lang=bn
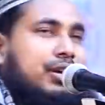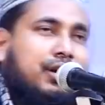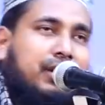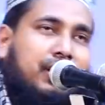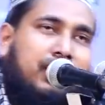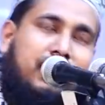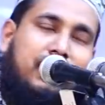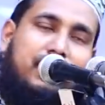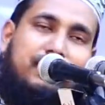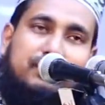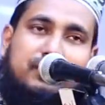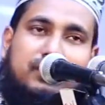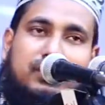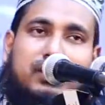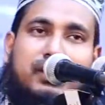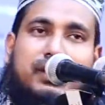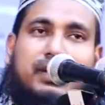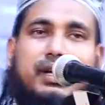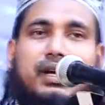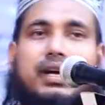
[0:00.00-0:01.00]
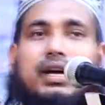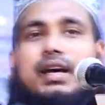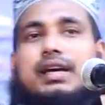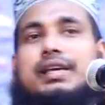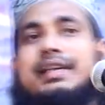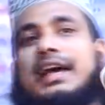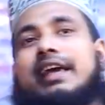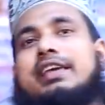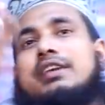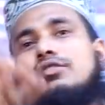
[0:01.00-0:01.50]
কে
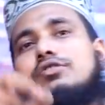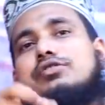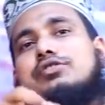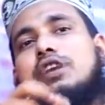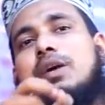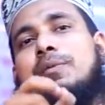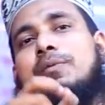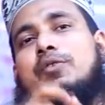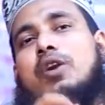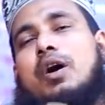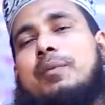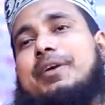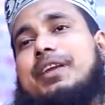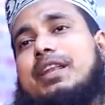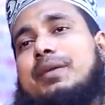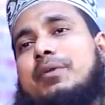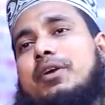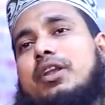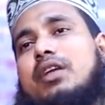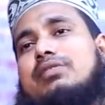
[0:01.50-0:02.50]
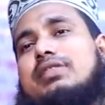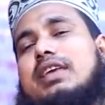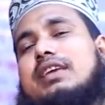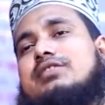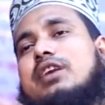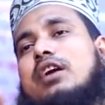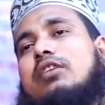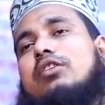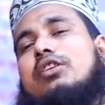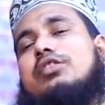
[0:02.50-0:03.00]
ইউসুফ নবীর
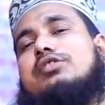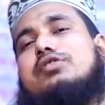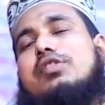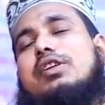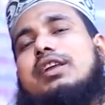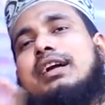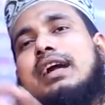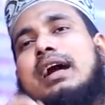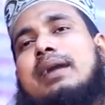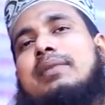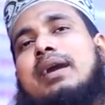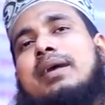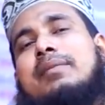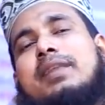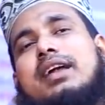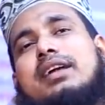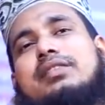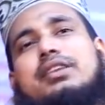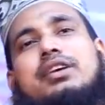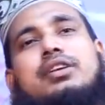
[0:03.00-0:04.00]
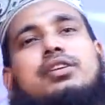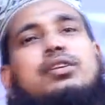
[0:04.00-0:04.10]
যখন মামলা